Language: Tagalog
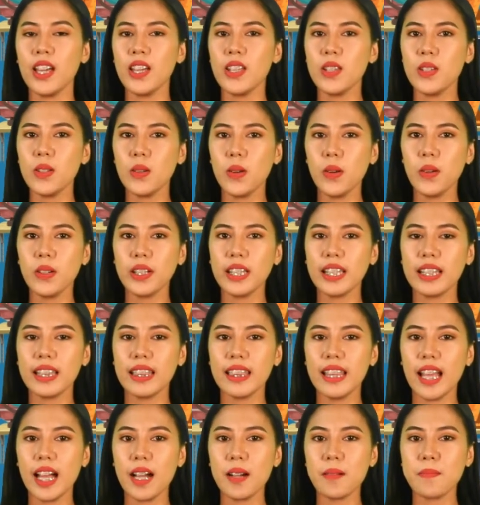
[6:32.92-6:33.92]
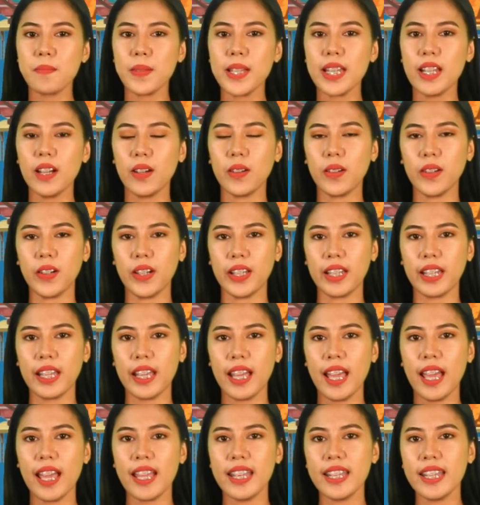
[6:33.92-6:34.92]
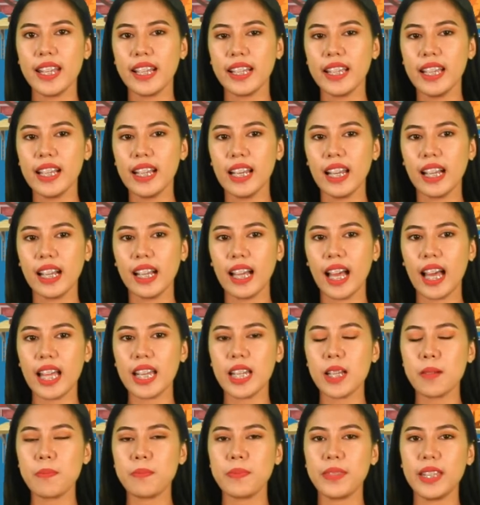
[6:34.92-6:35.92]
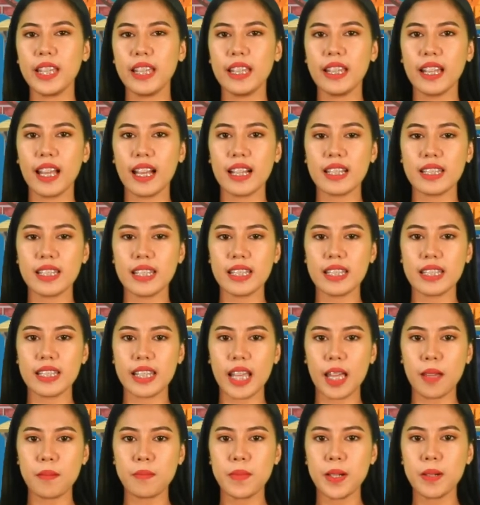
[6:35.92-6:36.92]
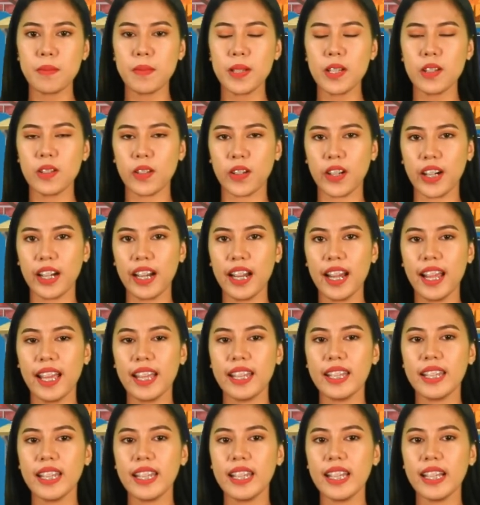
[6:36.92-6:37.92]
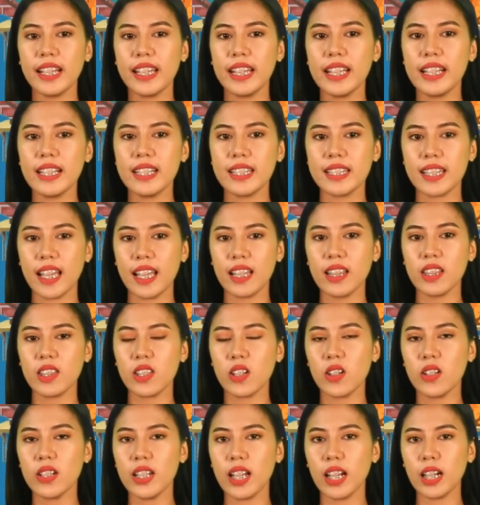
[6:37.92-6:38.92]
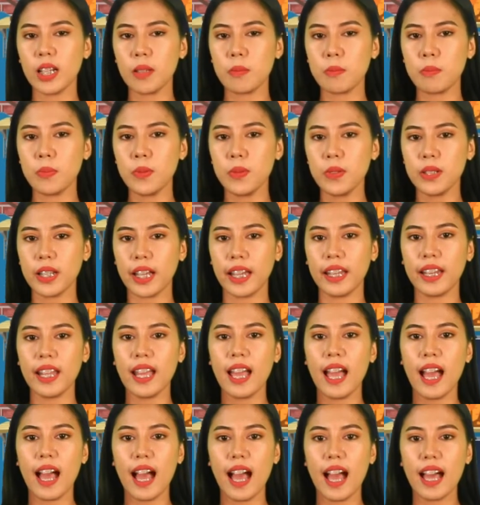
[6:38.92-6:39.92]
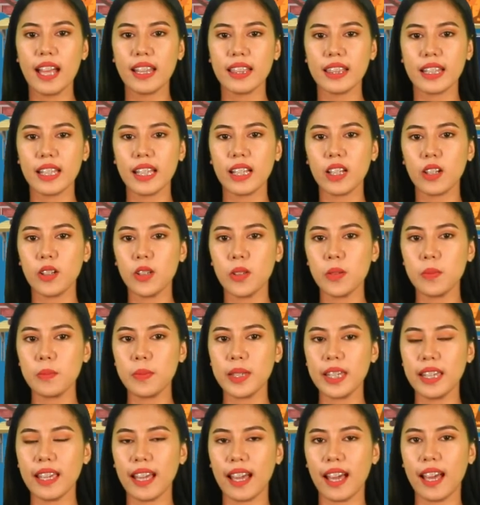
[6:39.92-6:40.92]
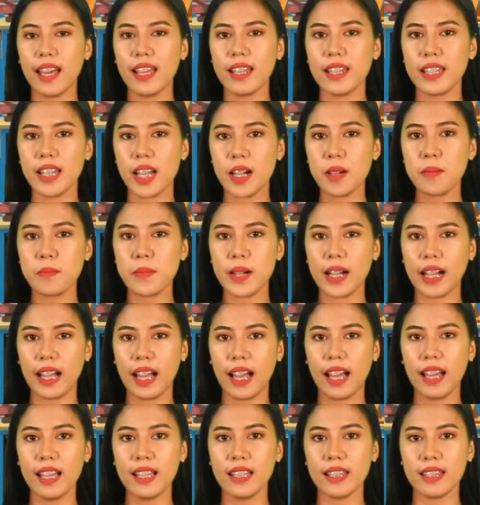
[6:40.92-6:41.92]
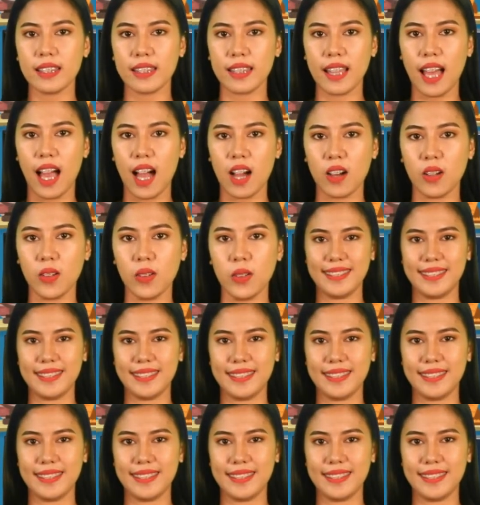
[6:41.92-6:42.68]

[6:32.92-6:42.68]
Noong gitnang panahon, naging laganap din ang sistemang manor na naging sentro ng lipunan at ekonomiya ng mga tao.